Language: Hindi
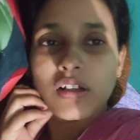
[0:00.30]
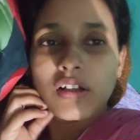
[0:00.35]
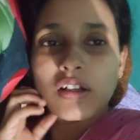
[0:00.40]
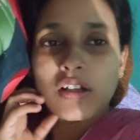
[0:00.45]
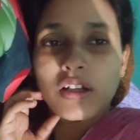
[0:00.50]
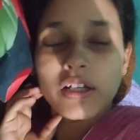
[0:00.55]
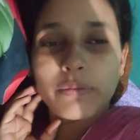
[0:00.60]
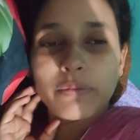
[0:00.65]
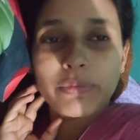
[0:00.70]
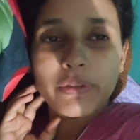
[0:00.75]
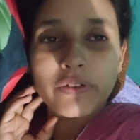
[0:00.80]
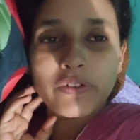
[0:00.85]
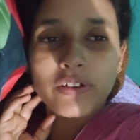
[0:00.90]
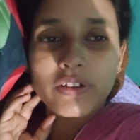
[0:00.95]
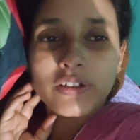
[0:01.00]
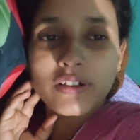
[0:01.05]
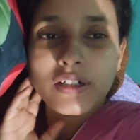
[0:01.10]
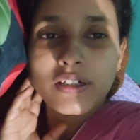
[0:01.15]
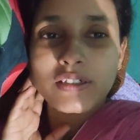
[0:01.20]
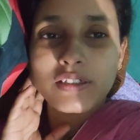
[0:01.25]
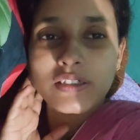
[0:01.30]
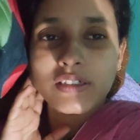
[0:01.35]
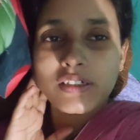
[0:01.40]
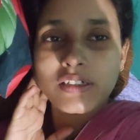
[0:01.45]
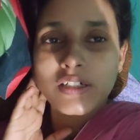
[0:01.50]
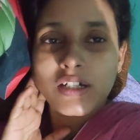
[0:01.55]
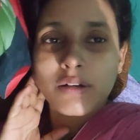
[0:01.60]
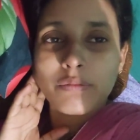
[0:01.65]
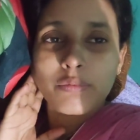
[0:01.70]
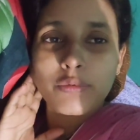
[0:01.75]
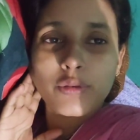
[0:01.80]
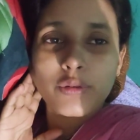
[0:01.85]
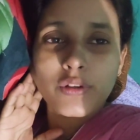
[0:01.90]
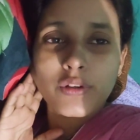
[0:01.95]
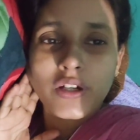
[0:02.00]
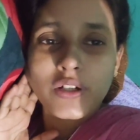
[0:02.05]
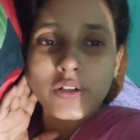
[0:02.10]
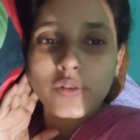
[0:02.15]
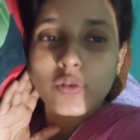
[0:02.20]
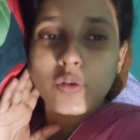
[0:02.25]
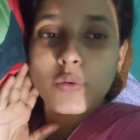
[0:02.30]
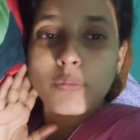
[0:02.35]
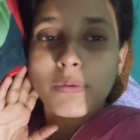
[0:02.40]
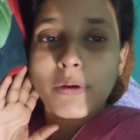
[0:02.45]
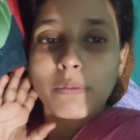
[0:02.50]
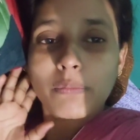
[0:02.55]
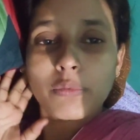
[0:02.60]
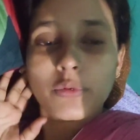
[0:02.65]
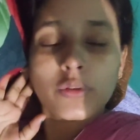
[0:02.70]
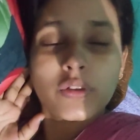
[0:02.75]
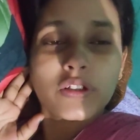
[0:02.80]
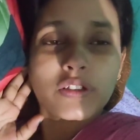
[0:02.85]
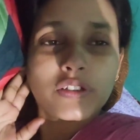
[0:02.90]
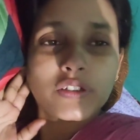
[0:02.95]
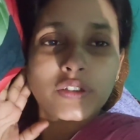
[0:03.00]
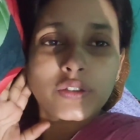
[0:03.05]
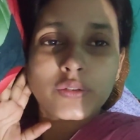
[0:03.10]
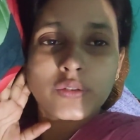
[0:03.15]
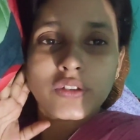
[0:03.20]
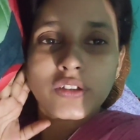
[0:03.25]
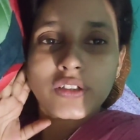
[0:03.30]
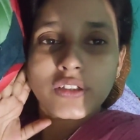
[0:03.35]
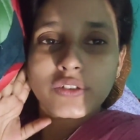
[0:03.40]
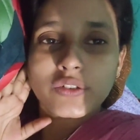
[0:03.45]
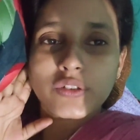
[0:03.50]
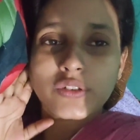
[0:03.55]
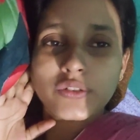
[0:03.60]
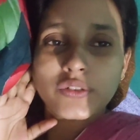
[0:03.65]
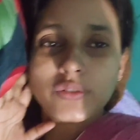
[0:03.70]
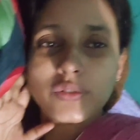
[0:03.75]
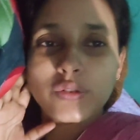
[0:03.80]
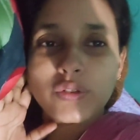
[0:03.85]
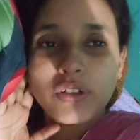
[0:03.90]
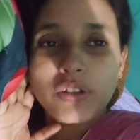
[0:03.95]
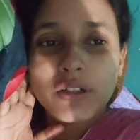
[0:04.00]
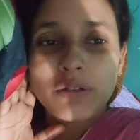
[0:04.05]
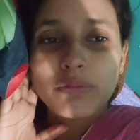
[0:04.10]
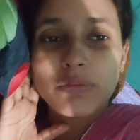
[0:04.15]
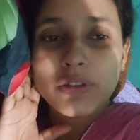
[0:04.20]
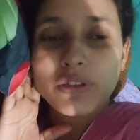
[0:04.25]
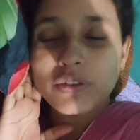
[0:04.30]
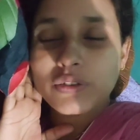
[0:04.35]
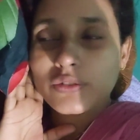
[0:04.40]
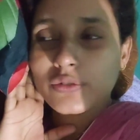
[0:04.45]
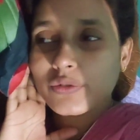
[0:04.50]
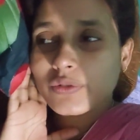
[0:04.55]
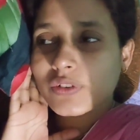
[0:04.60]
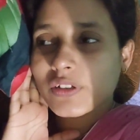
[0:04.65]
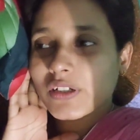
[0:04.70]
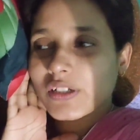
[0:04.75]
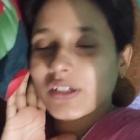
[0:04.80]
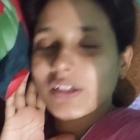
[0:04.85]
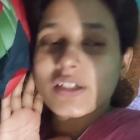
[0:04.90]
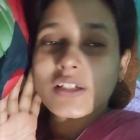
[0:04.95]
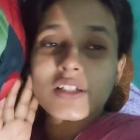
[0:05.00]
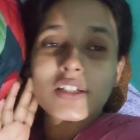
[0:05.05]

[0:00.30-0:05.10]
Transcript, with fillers: हे hey एवरीवन कैसे हैं आप लोग आई होप आप लोग अच्छे होंगे स्वस्थ होंगे मस्त होंगे